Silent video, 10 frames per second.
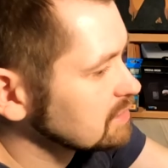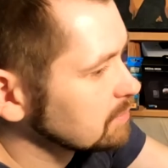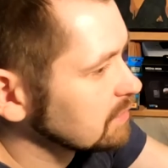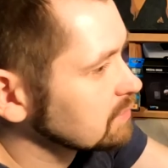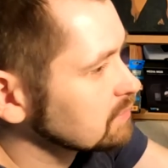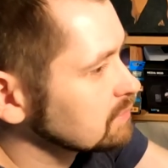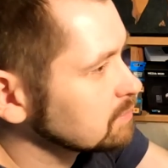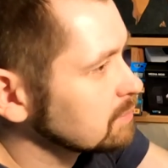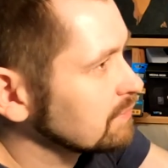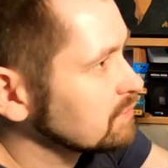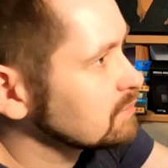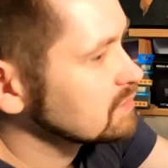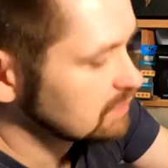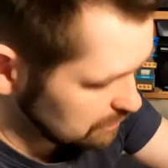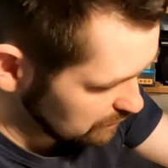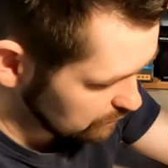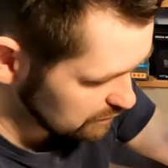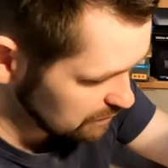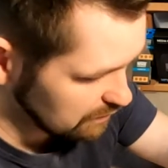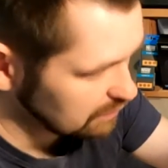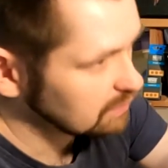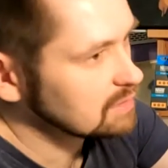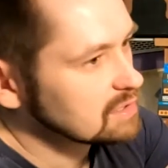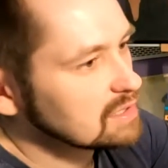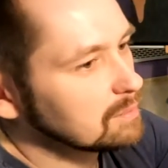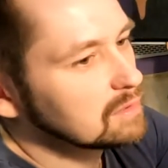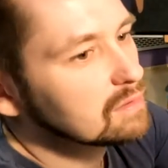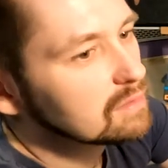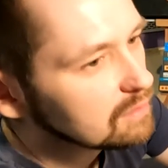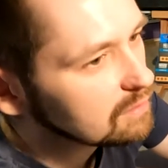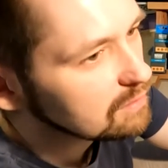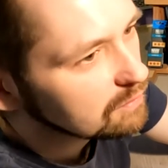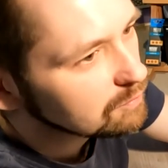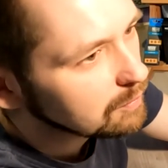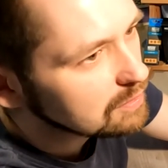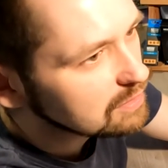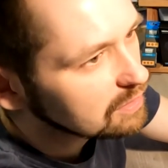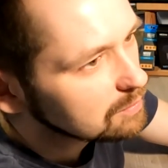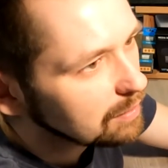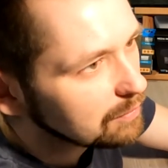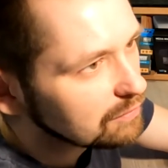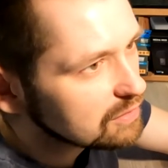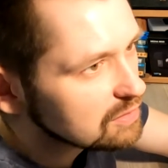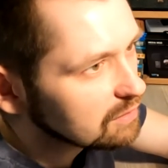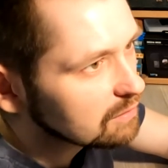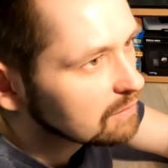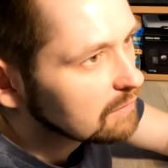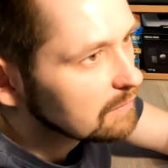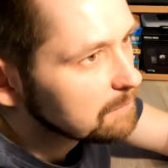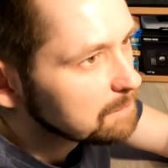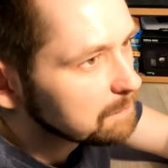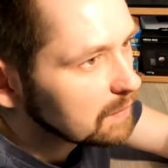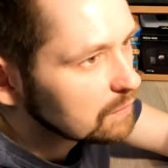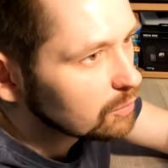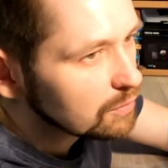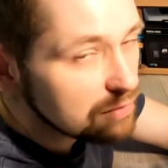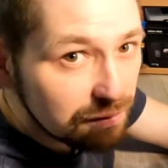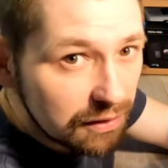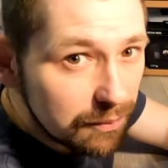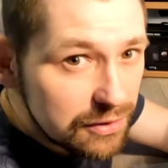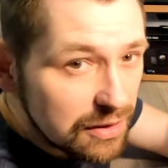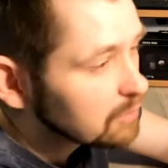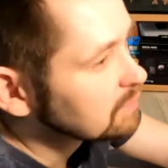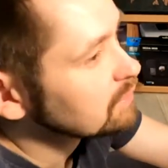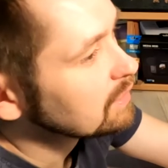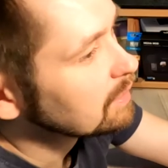cieplej, to pobawimy się tymi różnymi rzeczami i w momencie, kiedy mamy właśnie to mocowanie przyczepione do